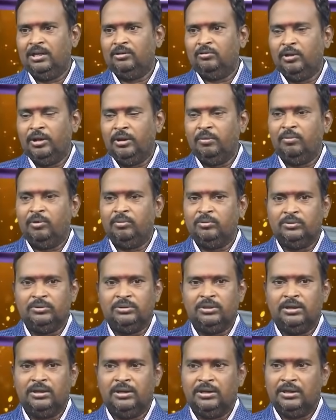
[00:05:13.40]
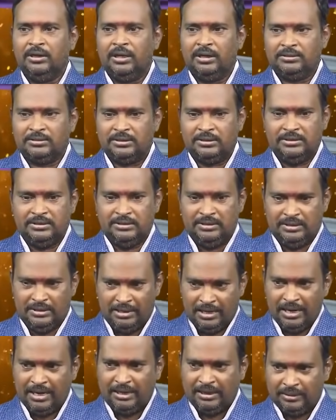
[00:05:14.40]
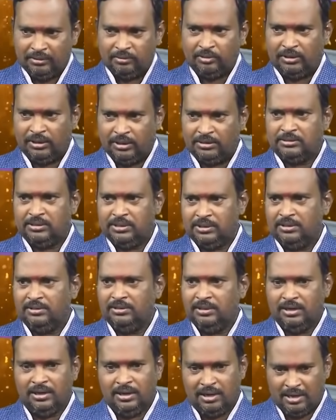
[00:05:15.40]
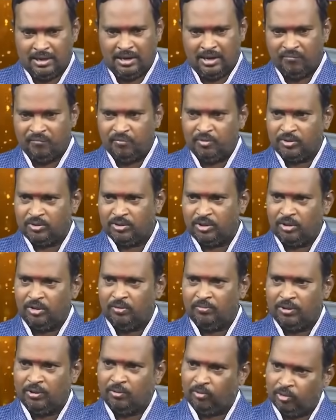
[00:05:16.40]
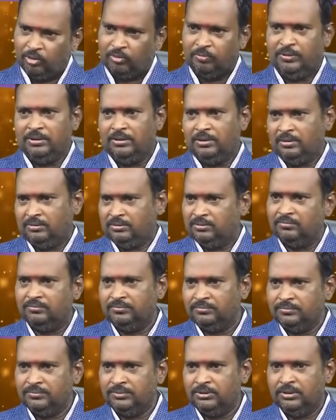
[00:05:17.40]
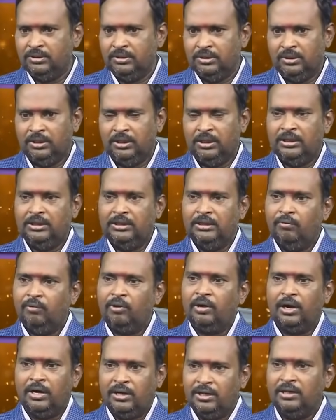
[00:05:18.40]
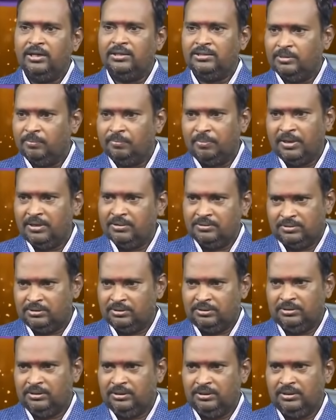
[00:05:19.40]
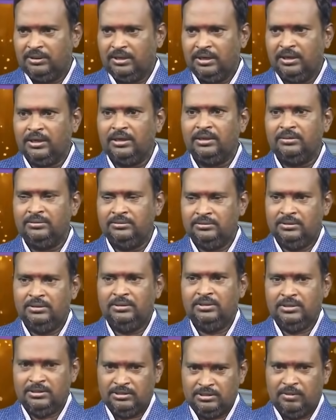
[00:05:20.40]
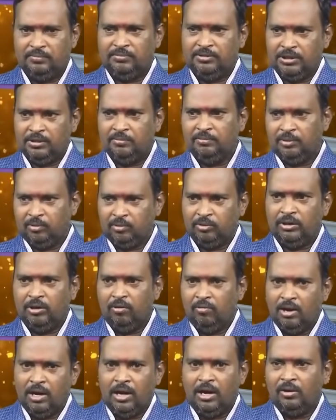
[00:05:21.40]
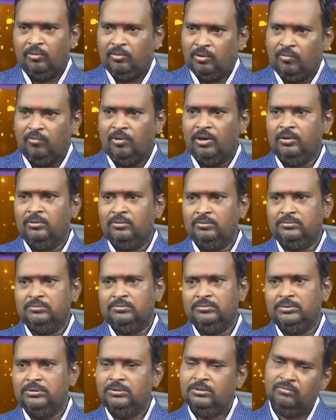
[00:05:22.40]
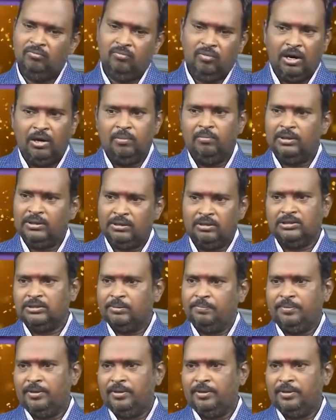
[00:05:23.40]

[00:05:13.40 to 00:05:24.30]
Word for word: దాంతో ఏమవుతుందంటే అసలు ఎలా ఎందుకు ఇలా జరిగిందని ఒక కన్ఫ్యూజన్లో మనం కొట్టుమిట్టాడతాం ఇది ఎవరికి అడిగినా చెప్పలేని స్థితి ఎందుకంటే ఈ సబ్జెక్ట్ మీద కొద్ది అవగాహన ఉన్న వాళ్ళు వాళ్ళు మాత్రమే